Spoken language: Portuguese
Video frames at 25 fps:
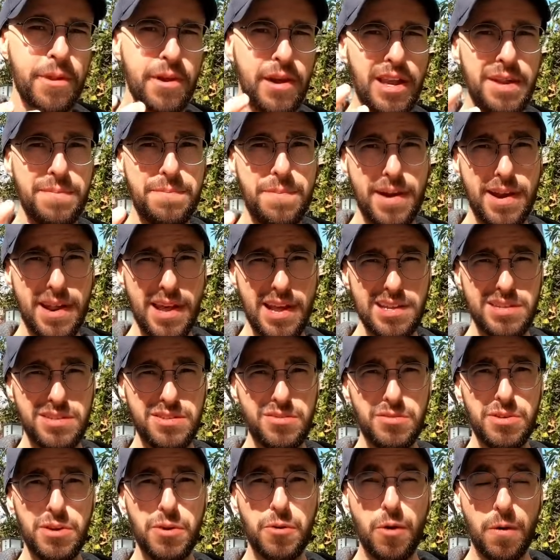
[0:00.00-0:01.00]
ele
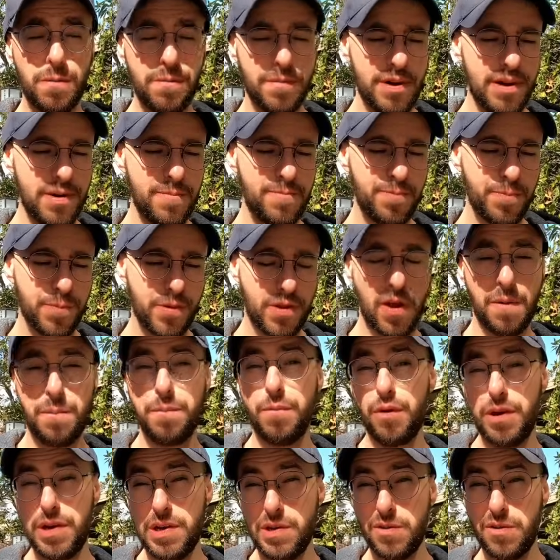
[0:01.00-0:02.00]
parece o Nikoman, que é um
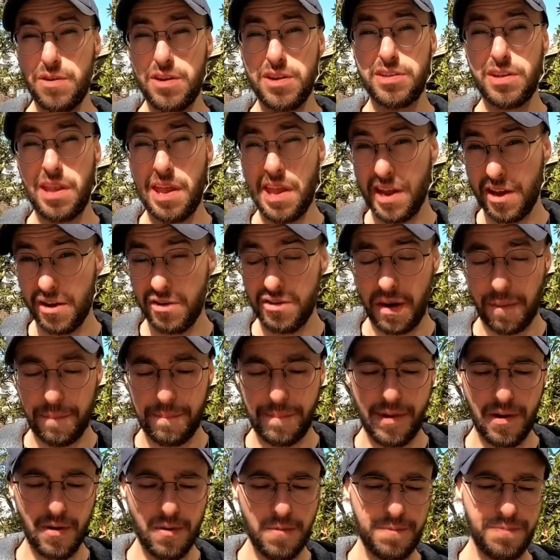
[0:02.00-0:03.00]
bolinho que tem aqui no
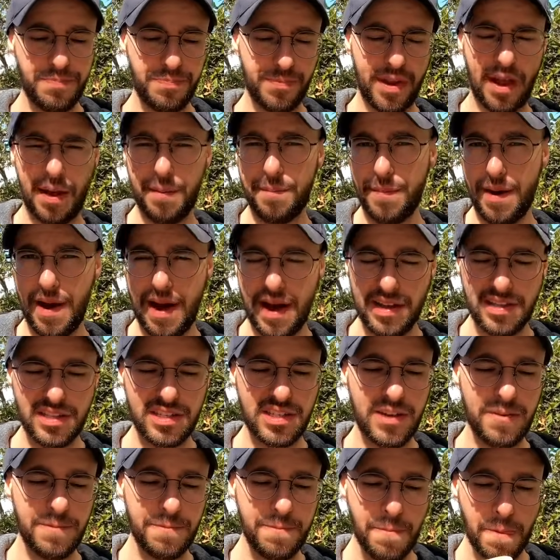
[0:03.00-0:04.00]
Japão, a
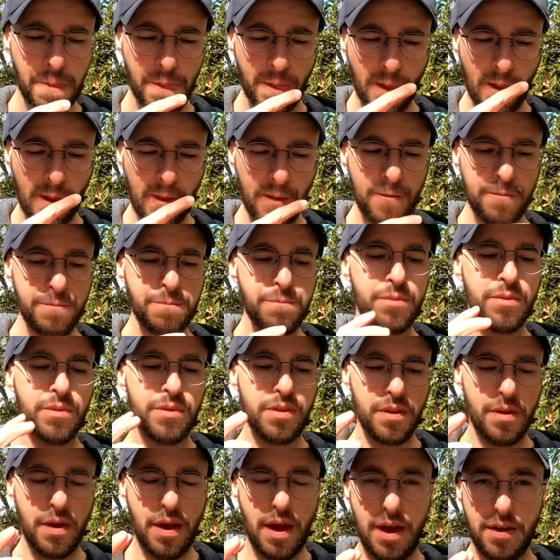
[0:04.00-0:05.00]
massa.
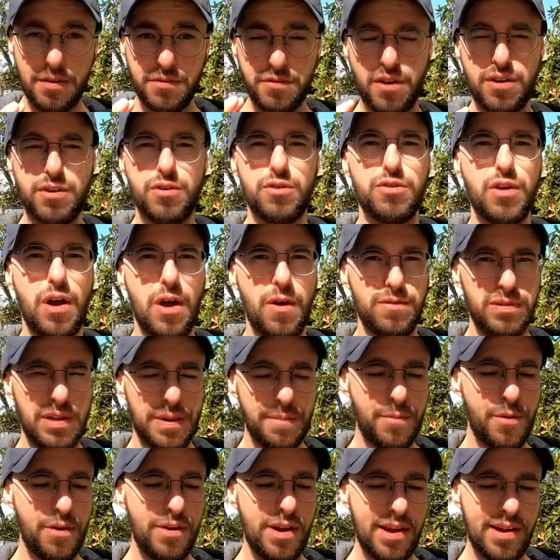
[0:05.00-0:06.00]
Só que o, o,
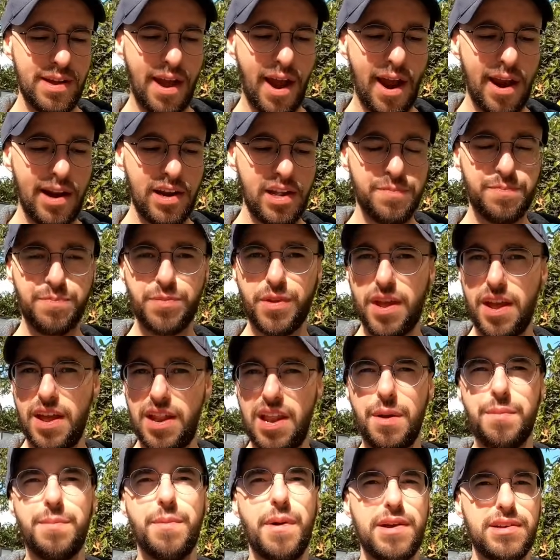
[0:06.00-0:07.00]
sabor da carne,
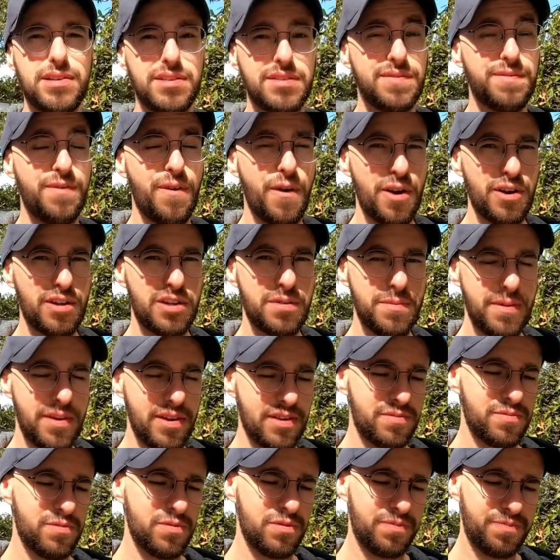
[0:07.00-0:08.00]
ele é mais forte
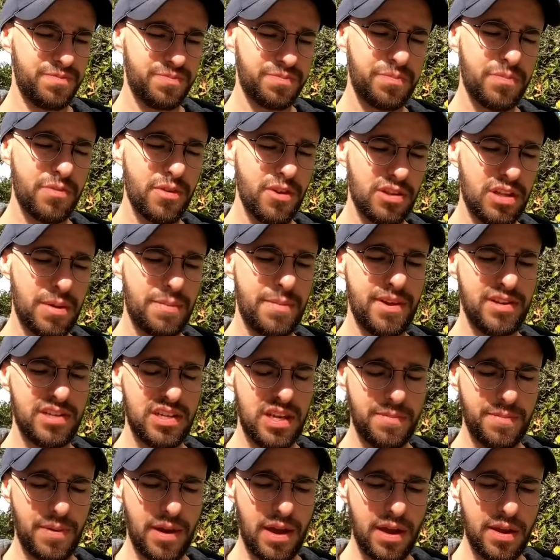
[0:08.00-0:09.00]
mesmo. É, também, também
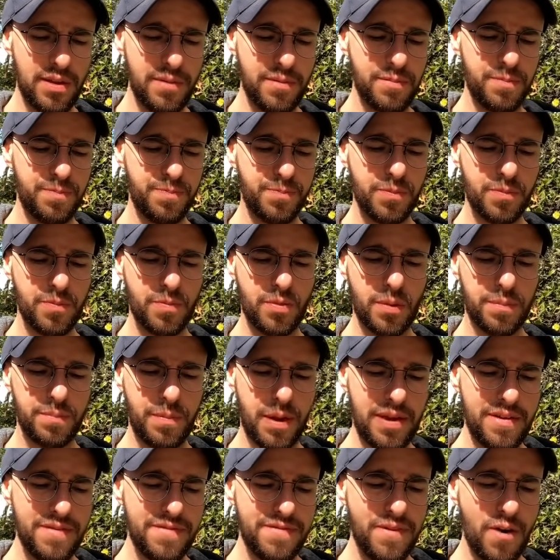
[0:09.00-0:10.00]
achei, achei, bem
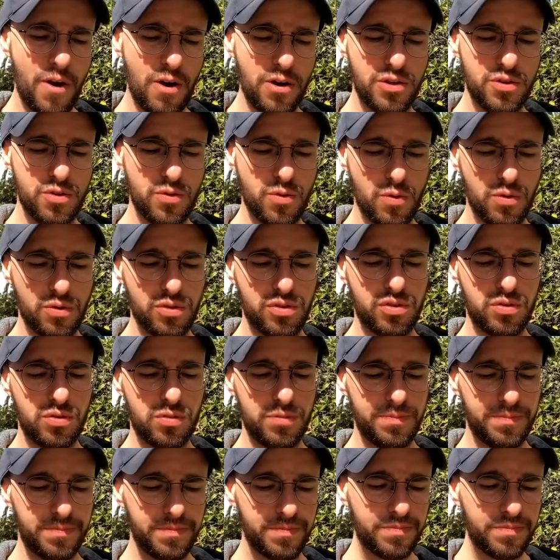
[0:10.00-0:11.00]
bem forte o gosto.